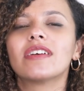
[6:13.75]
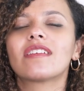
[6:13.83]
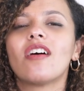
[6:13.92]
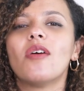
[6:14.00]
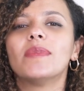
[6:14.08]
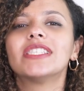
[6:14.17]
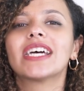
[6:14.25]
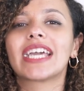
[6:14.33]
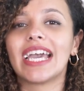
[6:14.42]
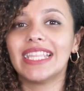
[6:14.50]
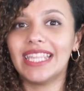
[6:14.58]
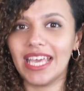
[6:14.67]

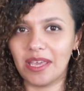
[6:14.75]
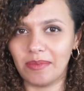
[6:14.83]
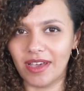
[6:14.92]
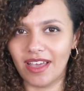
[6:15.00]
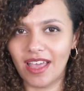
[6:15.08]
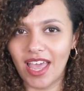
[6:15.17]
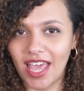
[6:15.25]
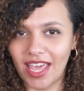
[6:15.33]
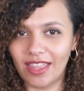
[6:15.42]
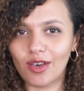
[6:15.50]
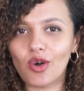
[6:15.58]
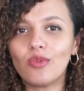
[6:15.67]
إقامتك الدائمة
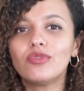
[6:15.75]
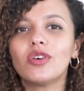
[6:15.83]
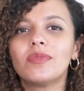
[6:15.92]
إذا قمت